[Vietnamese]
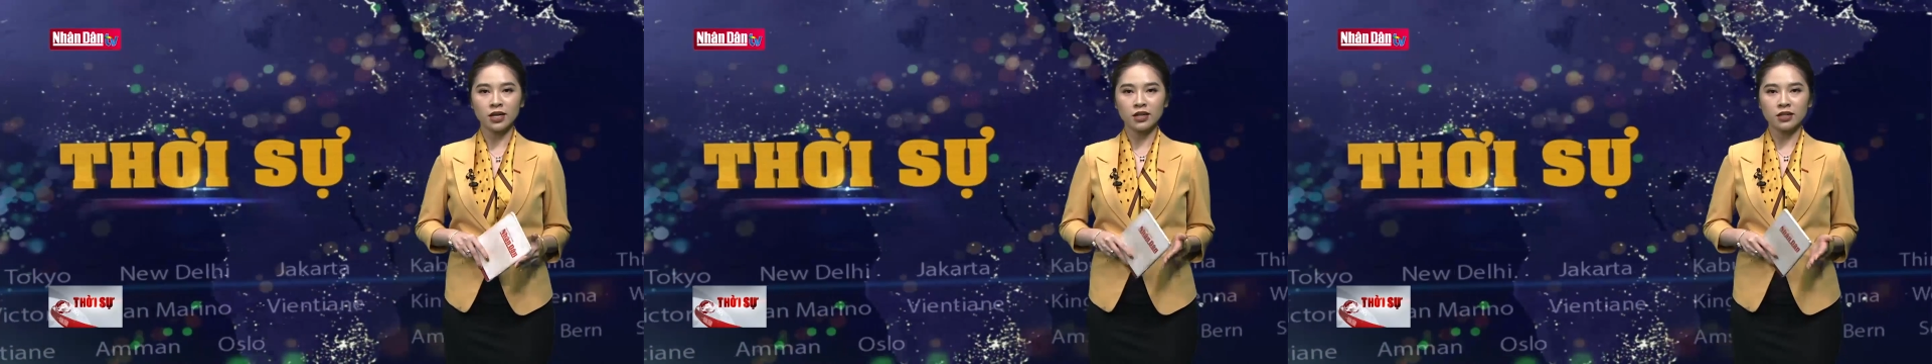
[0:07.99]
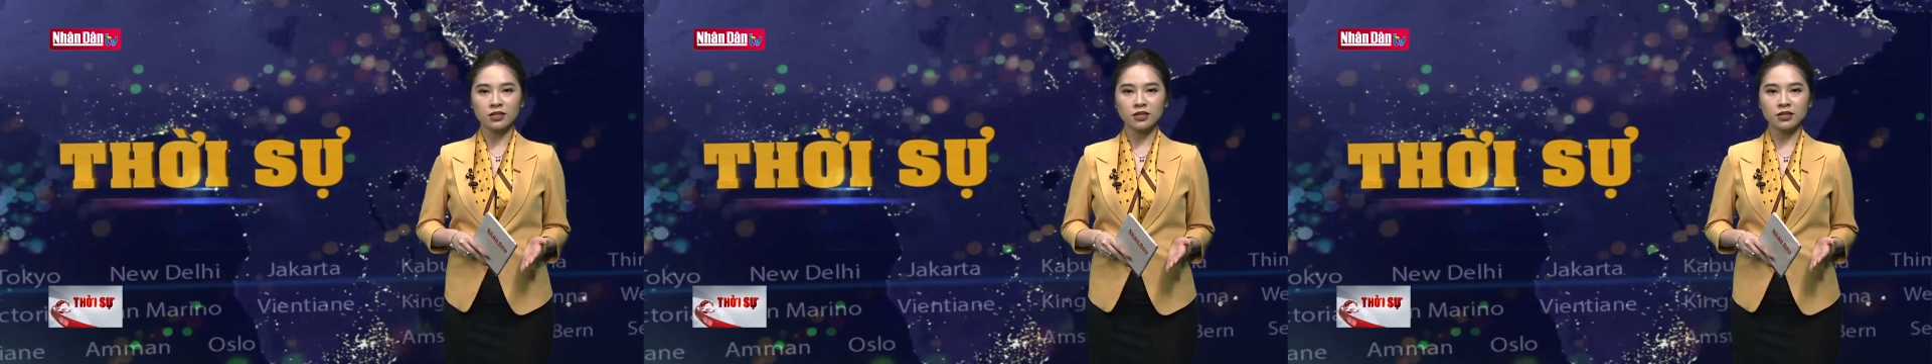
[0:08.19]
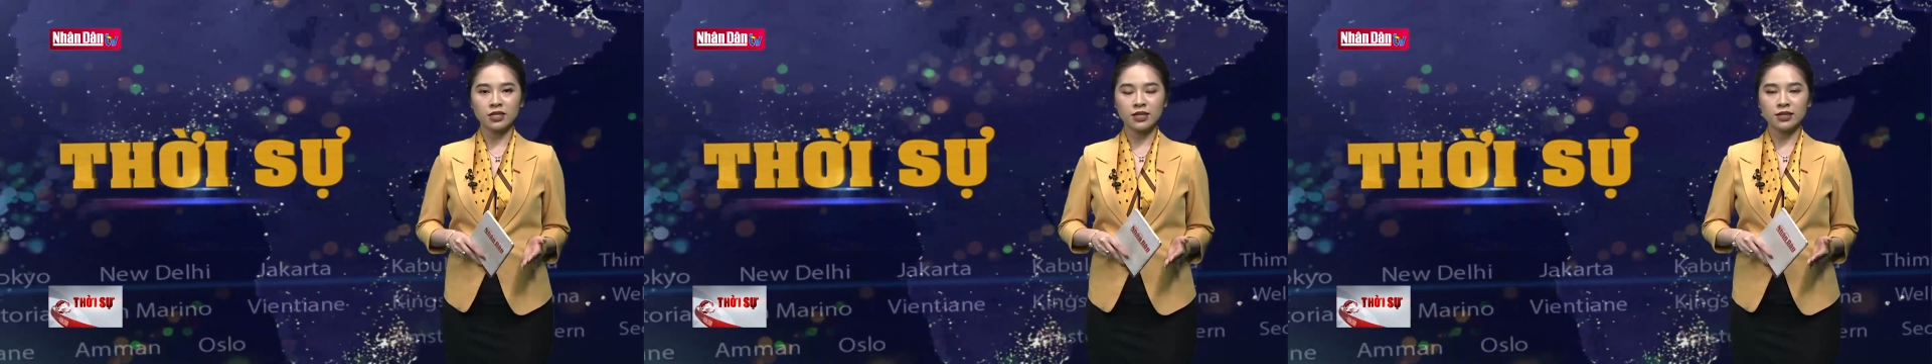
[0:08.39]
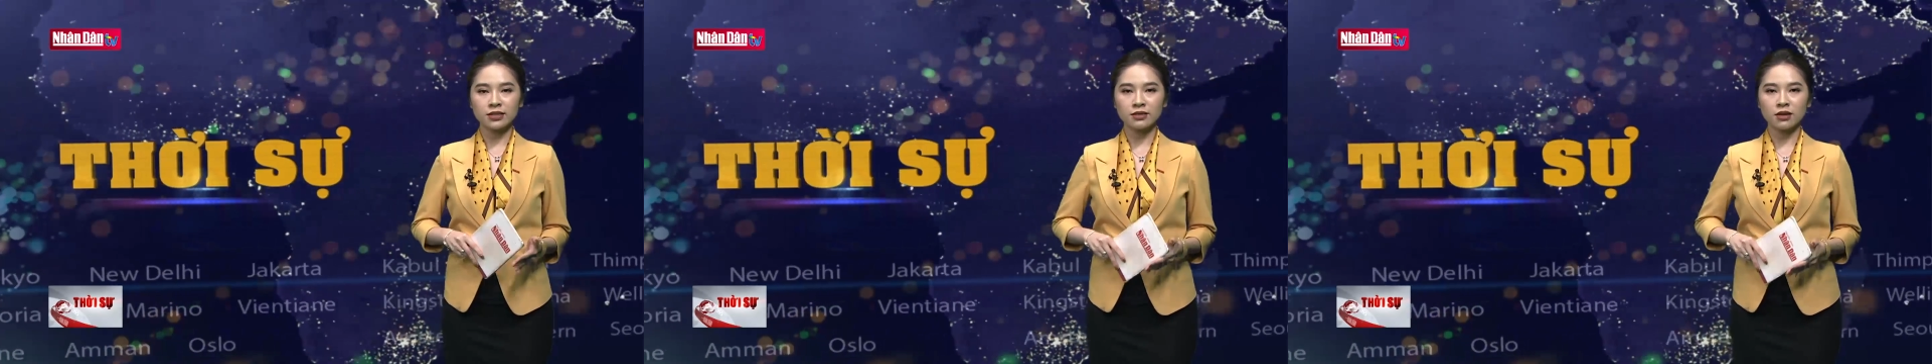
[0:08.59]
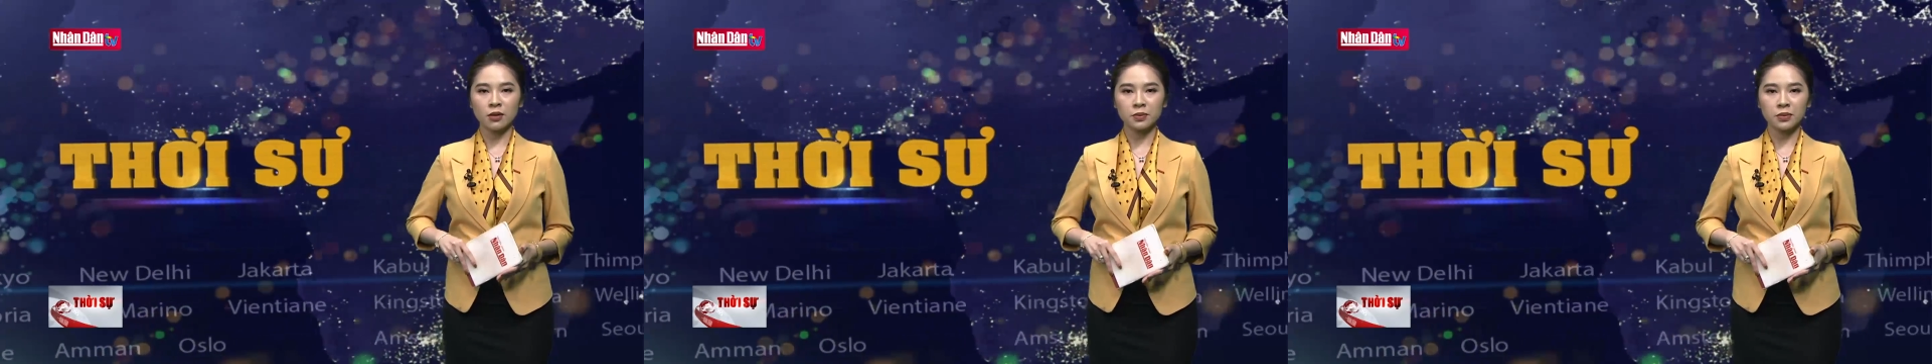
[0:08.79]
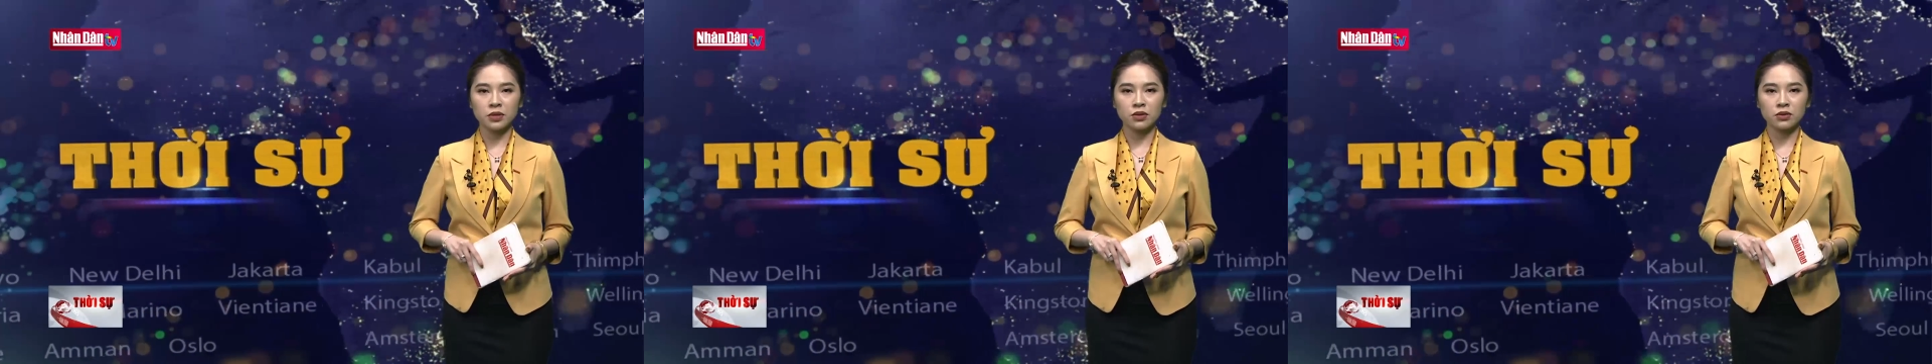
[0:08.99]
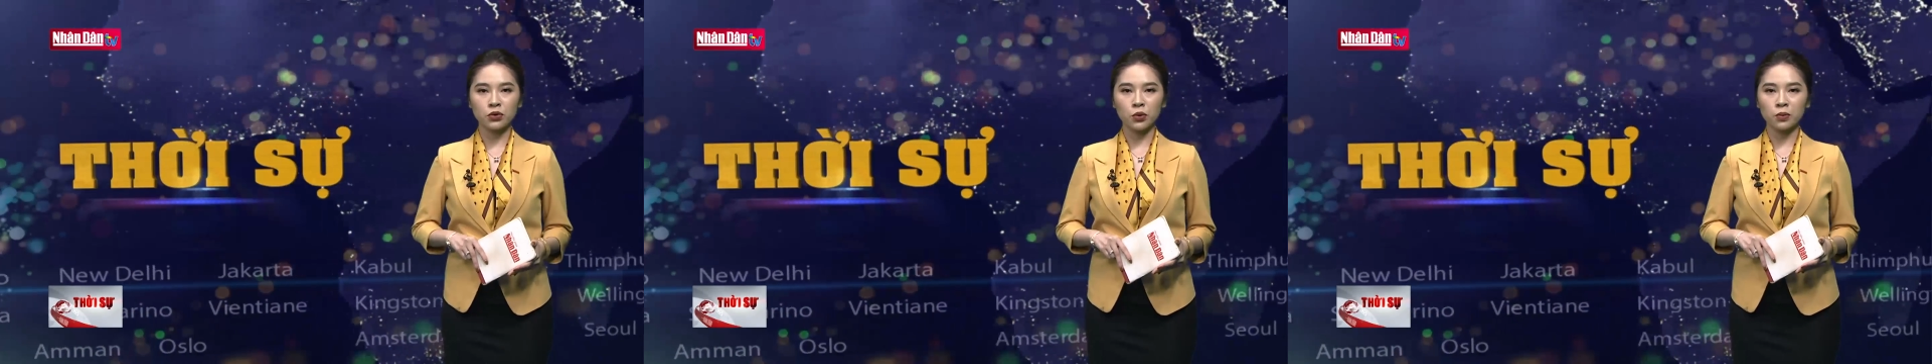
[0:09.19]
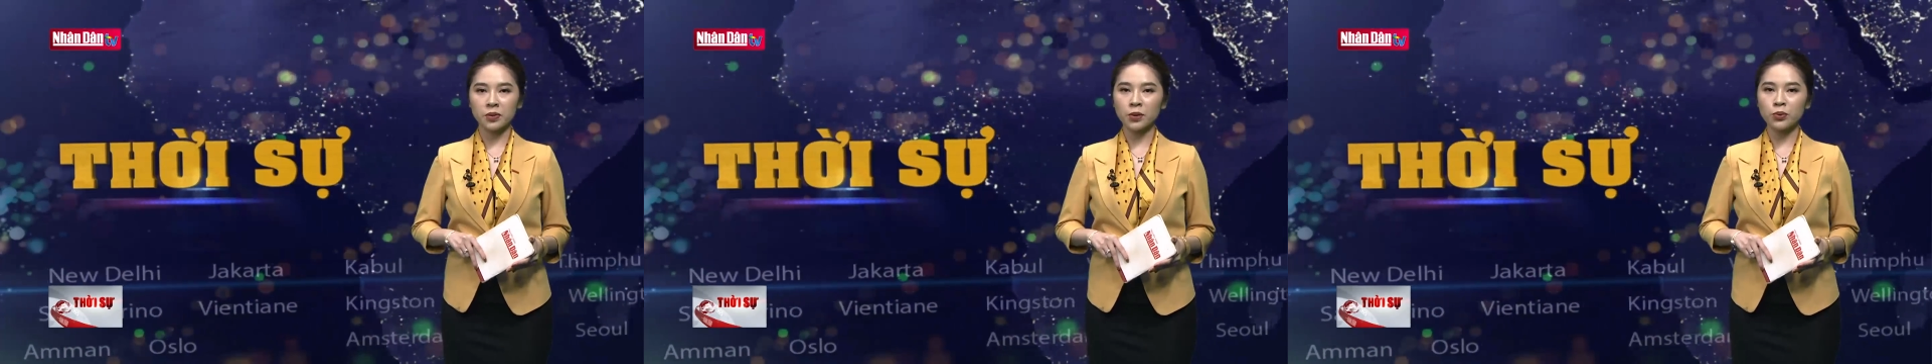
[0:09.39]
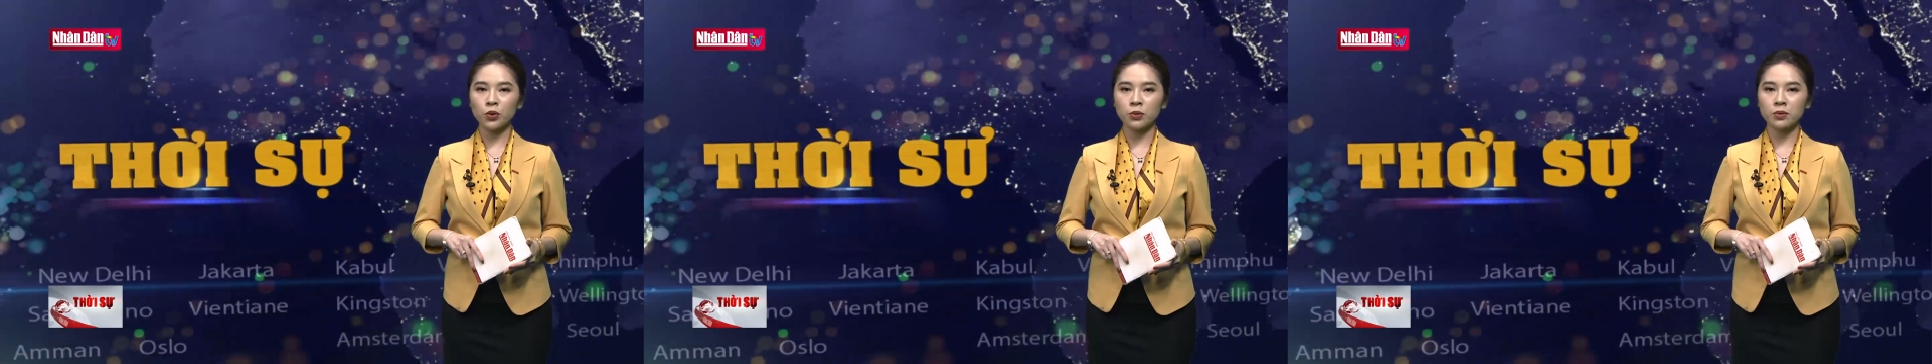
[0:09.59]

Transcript: Chương trình sữa học đường cũng tiếp tục